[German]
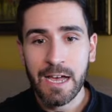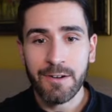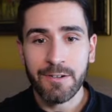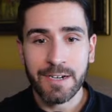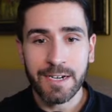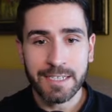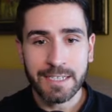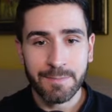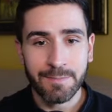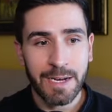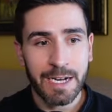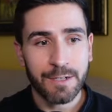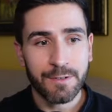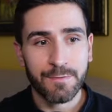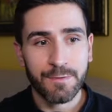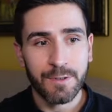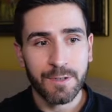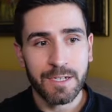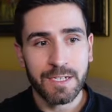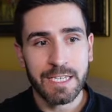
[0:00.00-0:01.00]
Und auch die
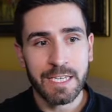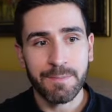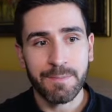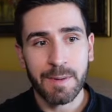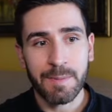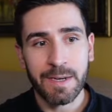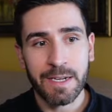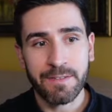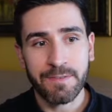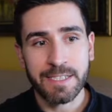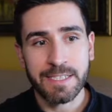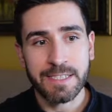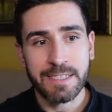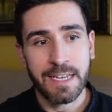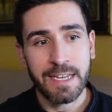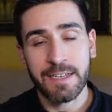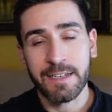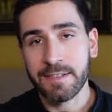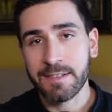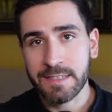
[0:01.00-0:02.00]
Marktführer hier beim Liquid
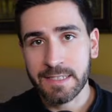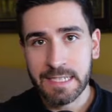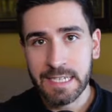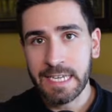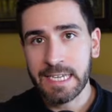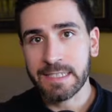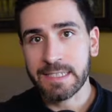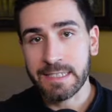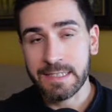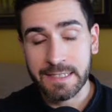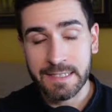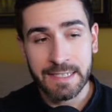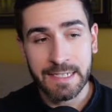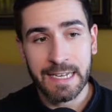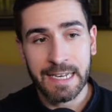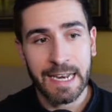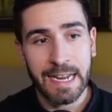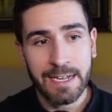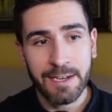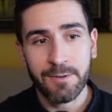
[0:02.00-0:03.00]
Staking sind erstens
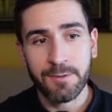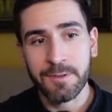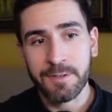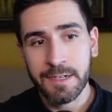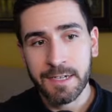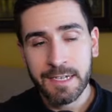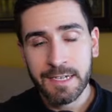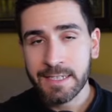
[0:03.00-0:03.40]
Lido,